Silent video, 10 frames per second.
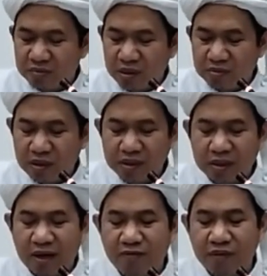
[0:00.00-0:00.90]
Bima
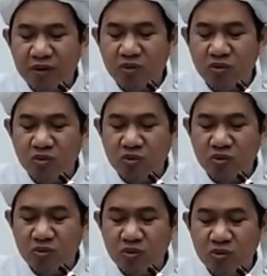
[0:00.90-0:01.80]

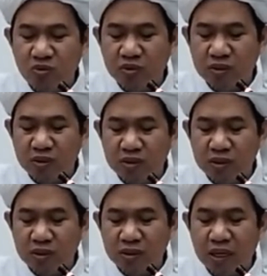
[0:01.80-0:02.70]
tahfazuhu
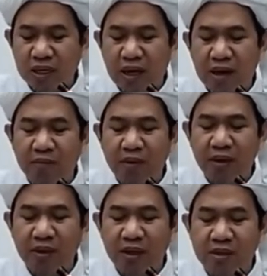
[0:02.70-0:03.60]
dengan
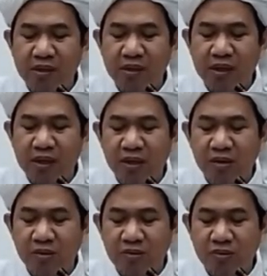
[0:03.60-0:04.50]
apa yang
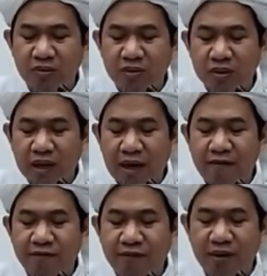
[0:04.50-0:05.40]
engkau
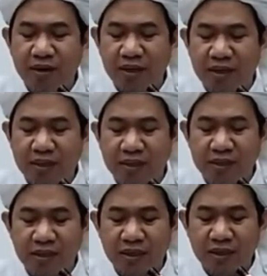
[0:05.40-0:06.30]
hafal akan
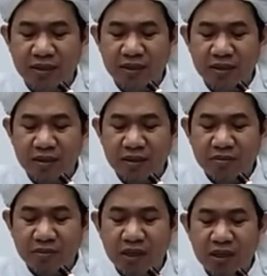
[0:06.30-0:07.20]
dia.
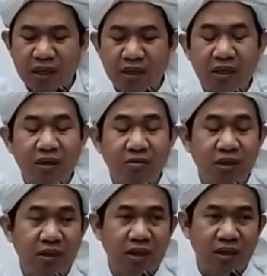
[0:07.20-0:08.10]
Min
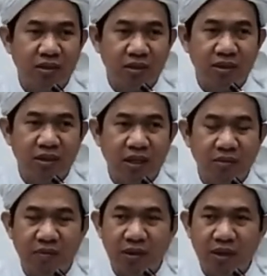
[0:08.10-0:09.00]
kalamin nasi
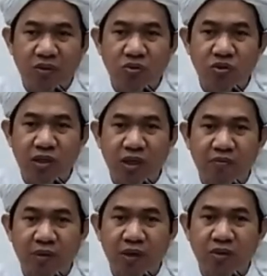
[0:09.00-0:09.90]
daripada
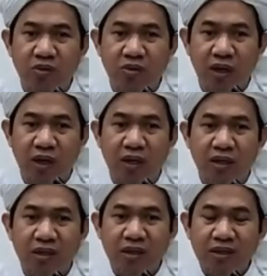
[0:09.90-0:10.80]
ucapan orang.
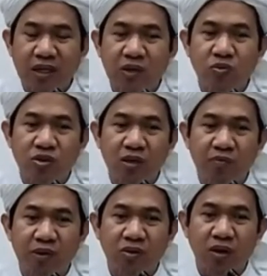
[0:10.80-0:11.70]
Jadi
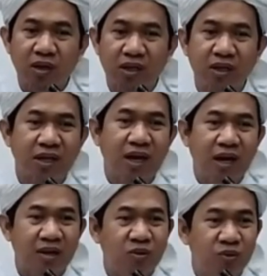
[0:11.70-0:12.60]
ucapan orang kita
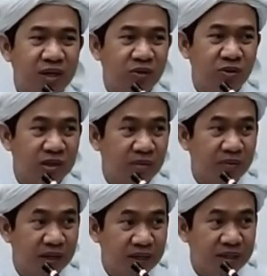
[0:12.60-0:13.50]
akuin
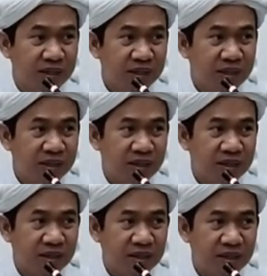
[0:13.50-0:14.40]
ucapan
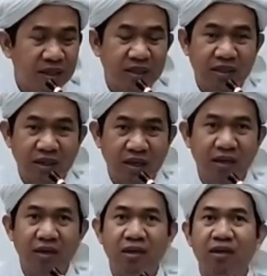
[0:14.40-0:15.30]

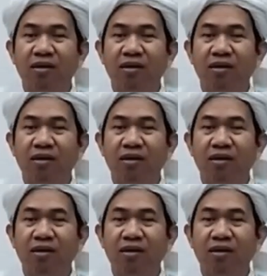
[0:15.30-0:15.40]
kita.